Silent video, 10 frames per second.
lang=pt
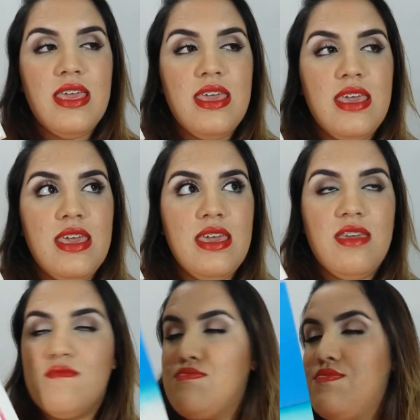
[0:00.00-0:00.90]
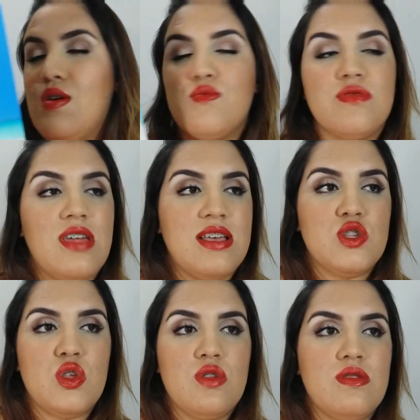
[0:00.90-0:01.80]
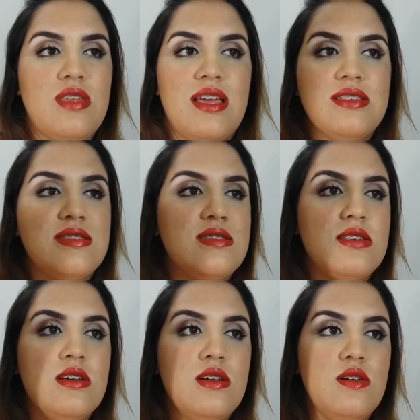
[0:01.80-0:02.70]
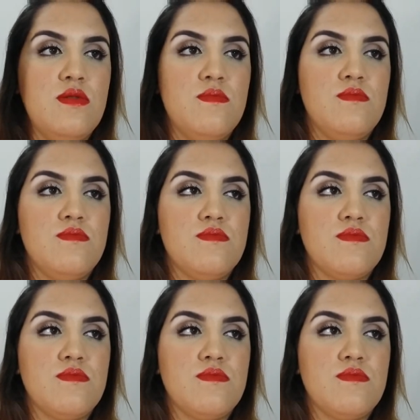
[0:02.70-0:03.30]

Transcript: e não tá traz uh,